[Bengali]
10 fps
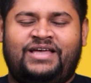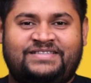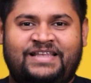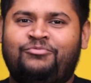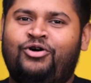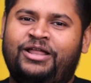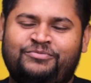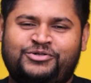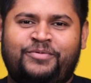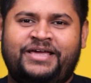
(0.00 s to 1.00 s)
আসসালামু
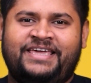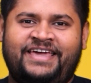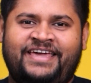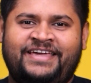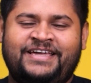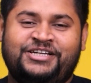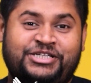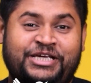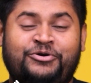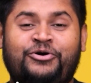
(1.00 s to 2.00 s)
আলাইকুম সবাইকে
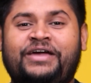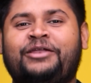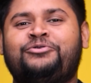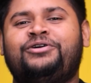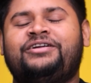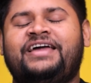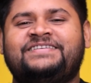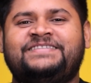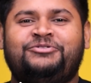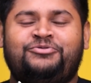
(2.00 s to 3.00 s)
শিখো ক্যালকুলেটর
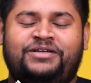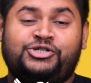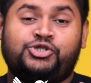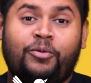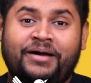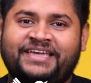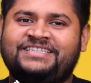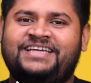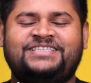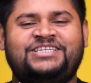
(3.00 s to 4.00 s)
হ্যাক্সে তোমাদের সবাইকে
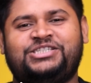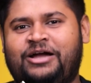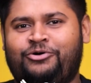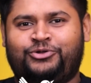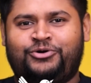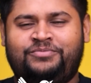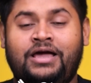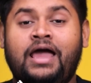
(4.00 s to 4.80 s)
জানাচ্ছি স্বাগতম